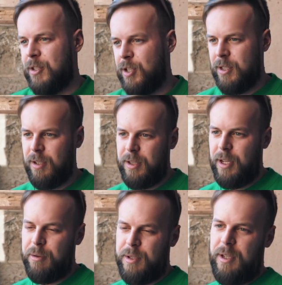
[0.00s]
Честно,
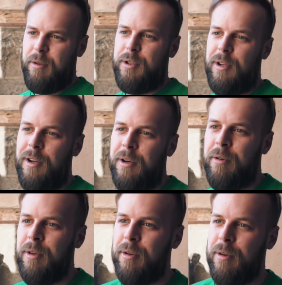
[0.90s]
даются они очень
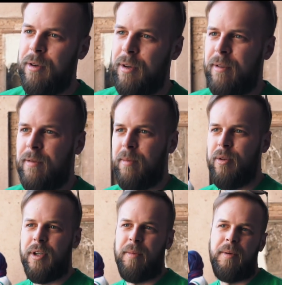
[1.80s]
легко, но во
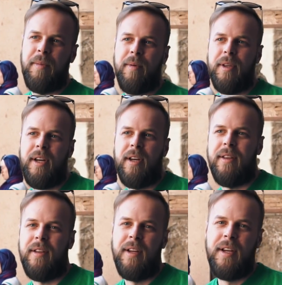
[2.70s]
многом напоминает